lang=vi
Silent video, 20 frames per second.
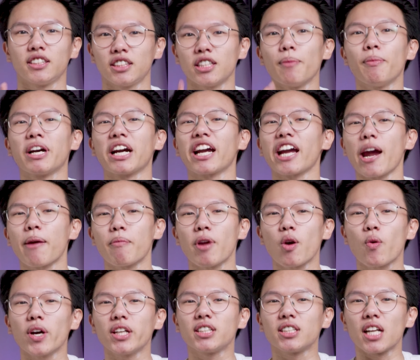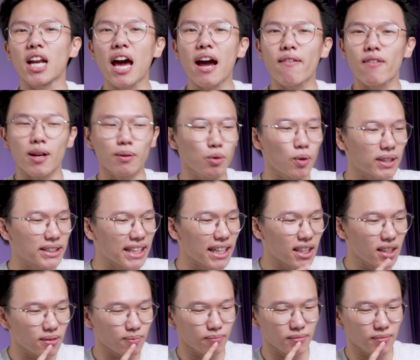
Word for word: Chào mừng anh em đã quay trở lại với Laptop z